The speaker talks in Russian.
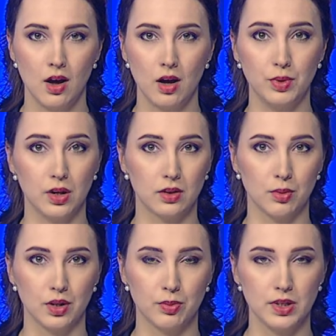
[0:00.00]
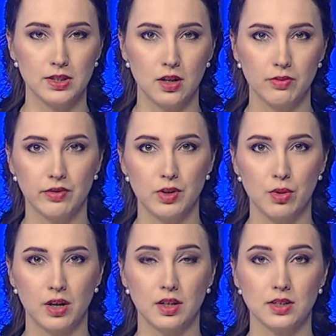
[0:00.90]
Объектом их пристального
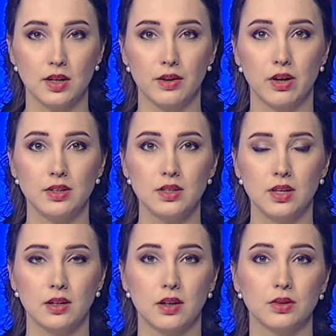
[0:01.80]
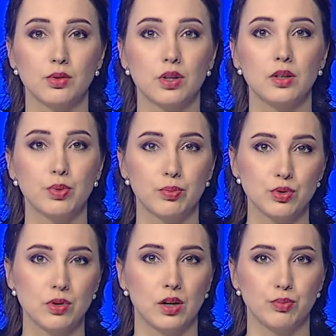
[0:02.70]
внимания стали водители, которые не
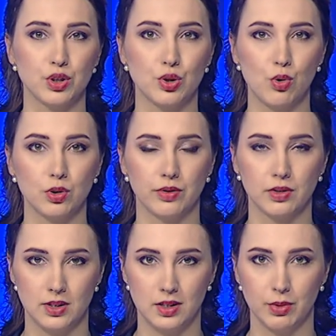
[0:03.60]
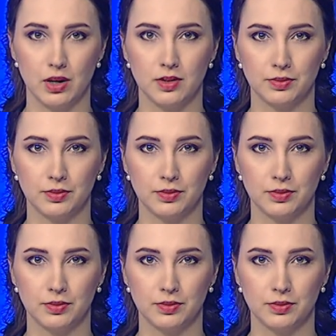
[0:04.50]
пропускают пешеходов на зебрах.